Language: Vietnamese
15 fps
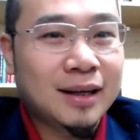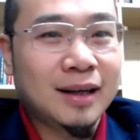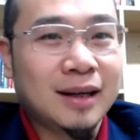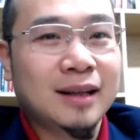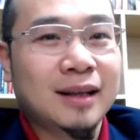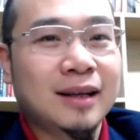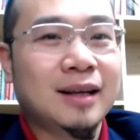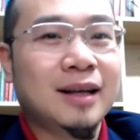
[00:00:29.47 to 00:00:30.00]

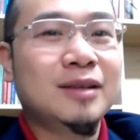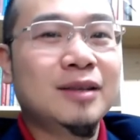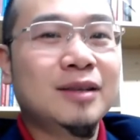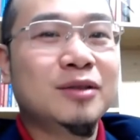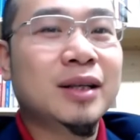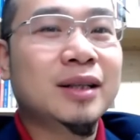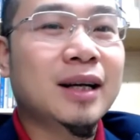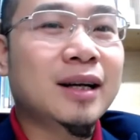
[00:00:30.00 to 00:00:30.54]
Đấy, thì kinh
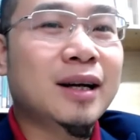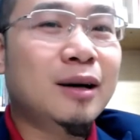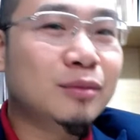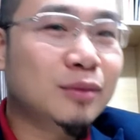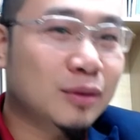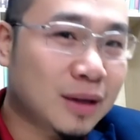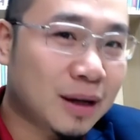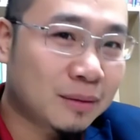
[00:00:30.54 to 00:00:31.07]
doanh thành
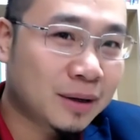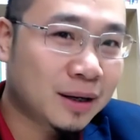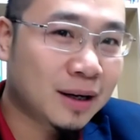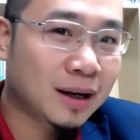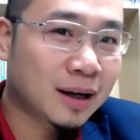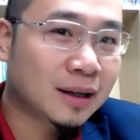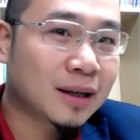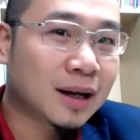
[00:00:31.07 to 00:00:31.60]
công chúng ta biết
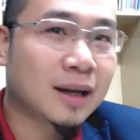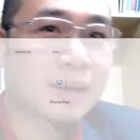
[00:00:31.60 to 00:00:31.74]
là là